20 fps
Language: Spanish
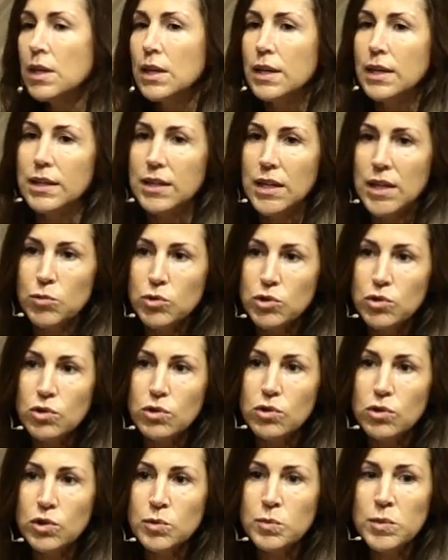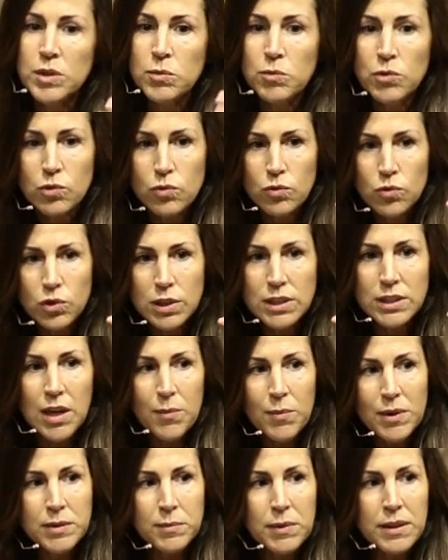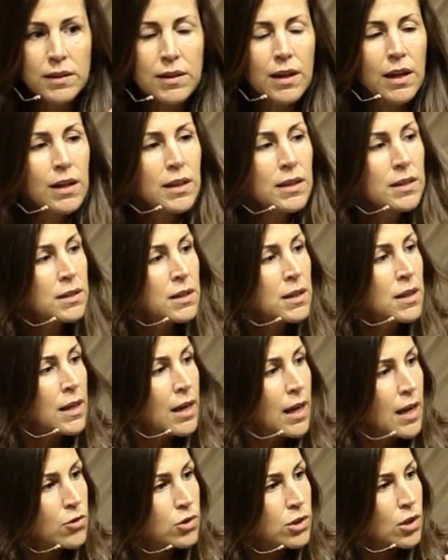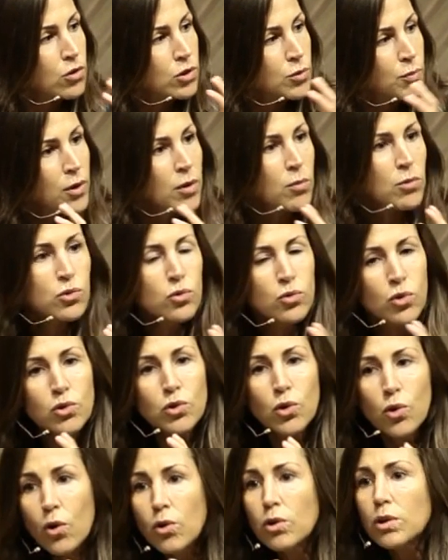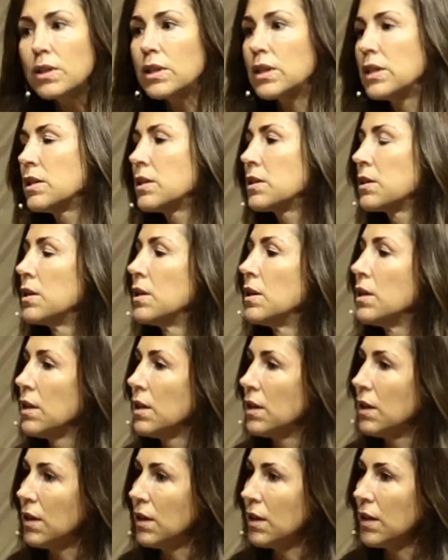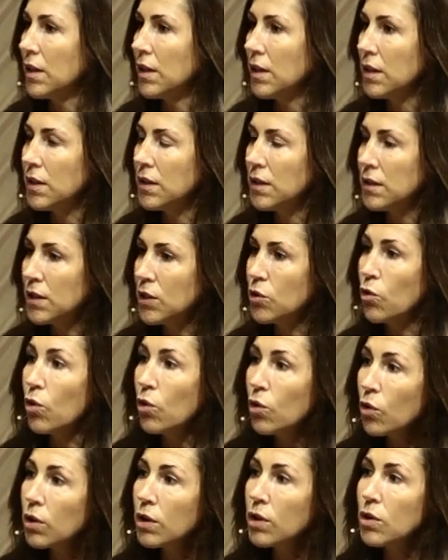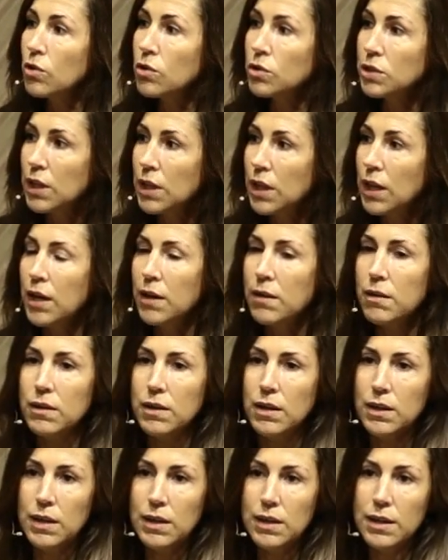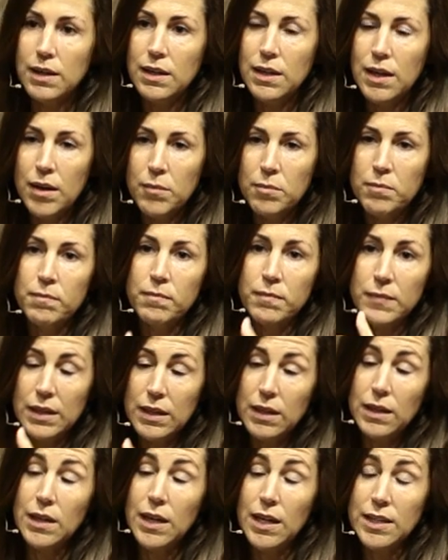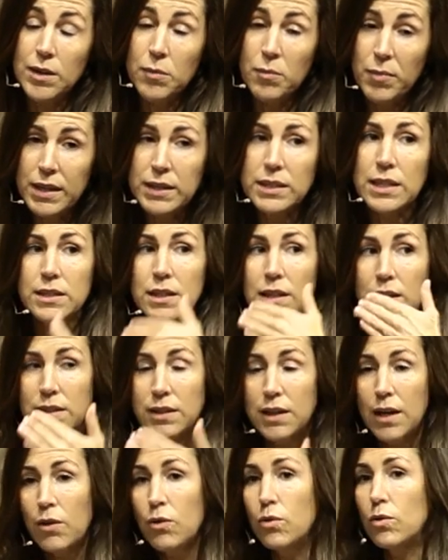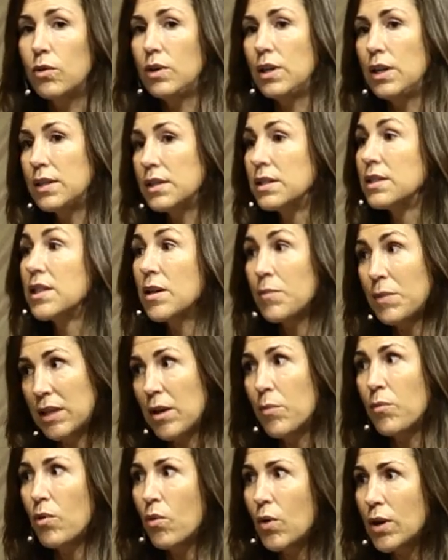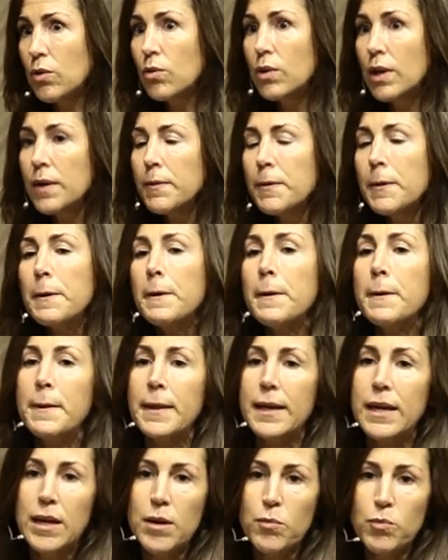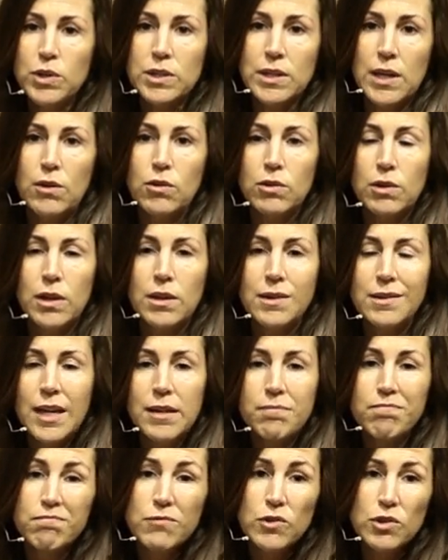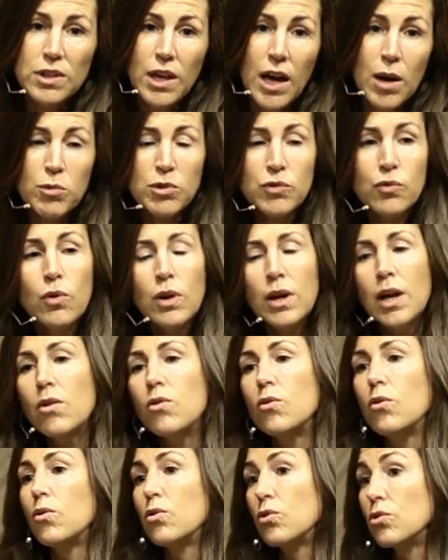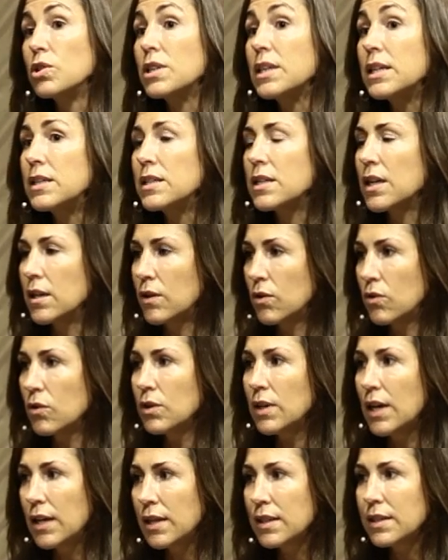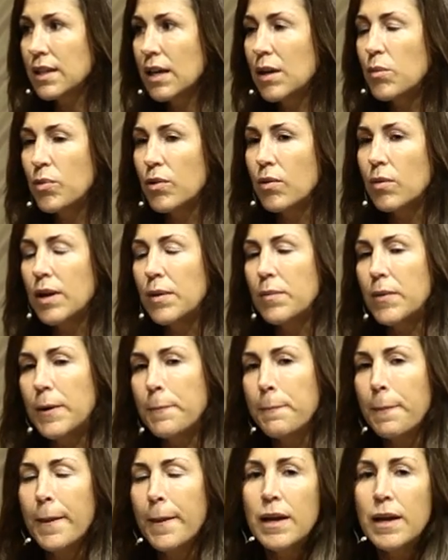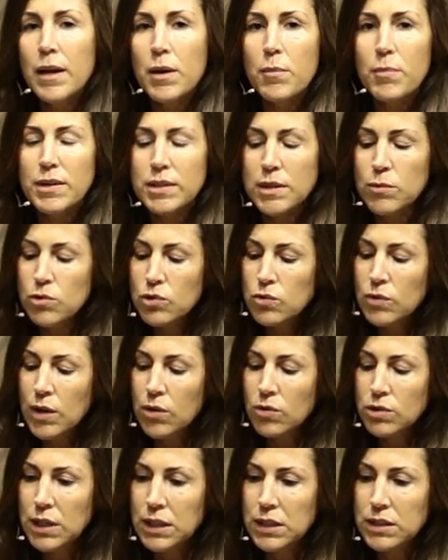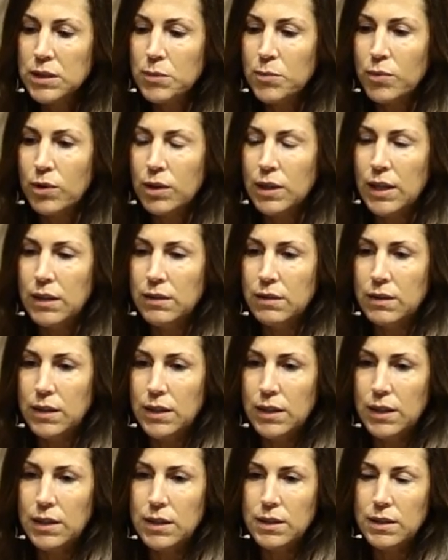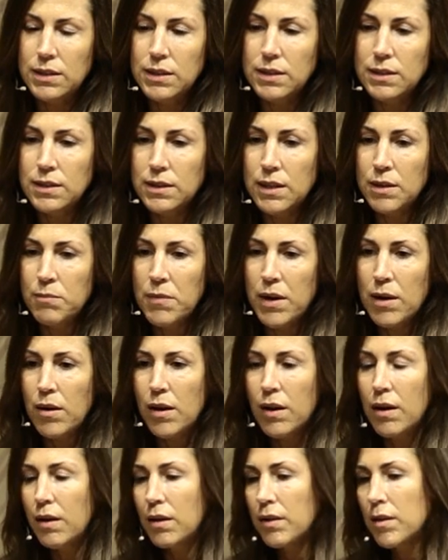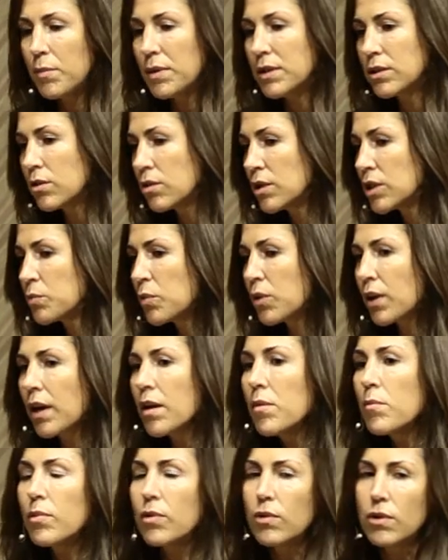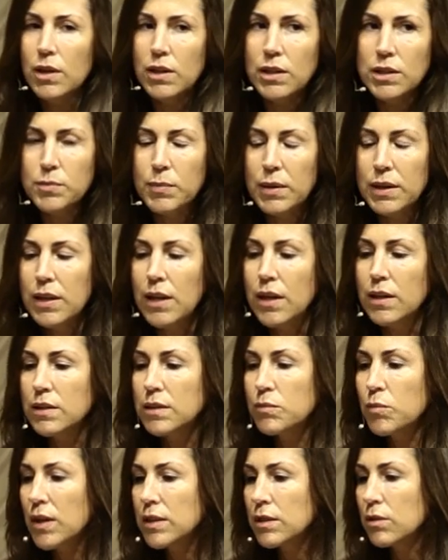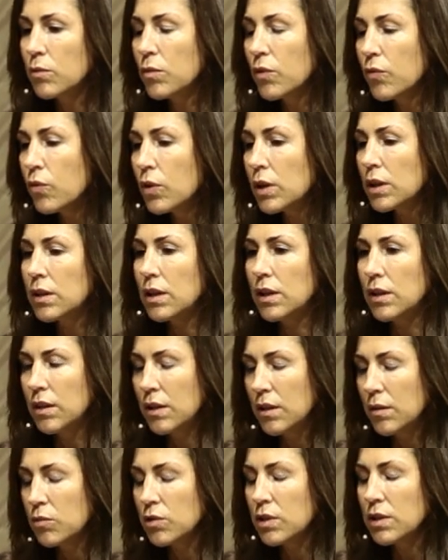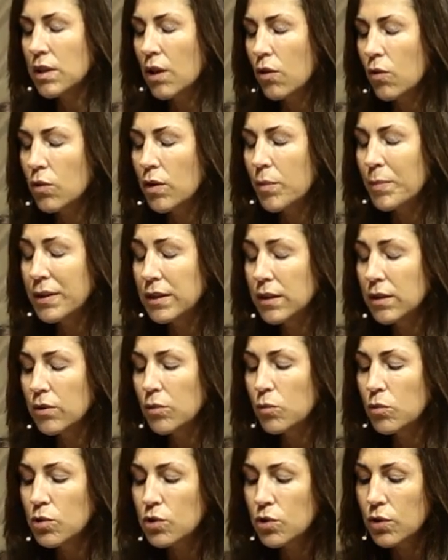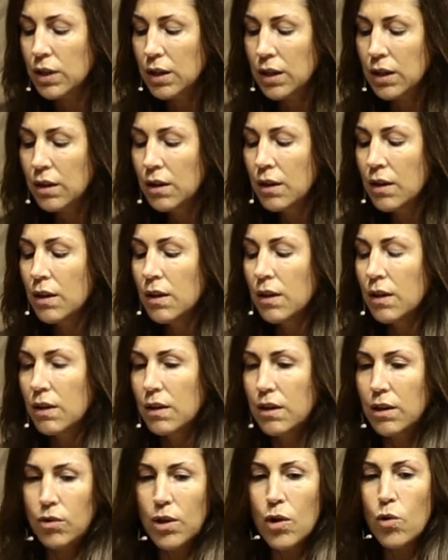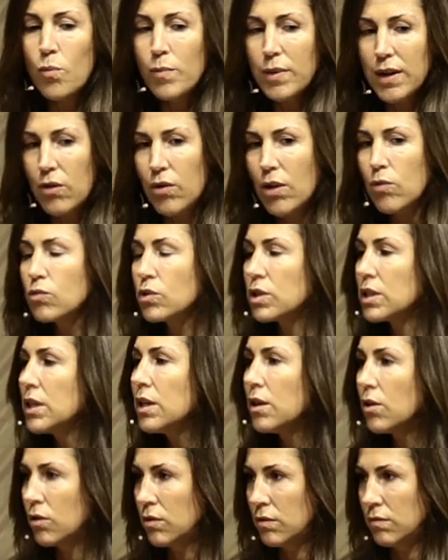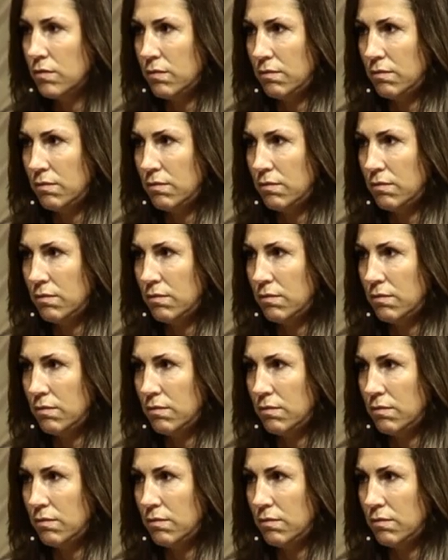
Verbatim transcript: Y tenemos nosotros mismos unos esquemas mentales en los que nos ponemos unos cortes eh, psicológicos de edad en el que ya y, las empresas y el Estado y el sistema tampoco ayuda, eh, pues a lo que ya nos dejamos fuera o, nos echan, ¿no? y ahí está el problema. Pensemos una cosa que es importante, el sistema de pensiones, por ejemplo, que en España ha sido muy fuerte y hemos estado dependiendo mucho de él, creo que cumple ahora un siglo,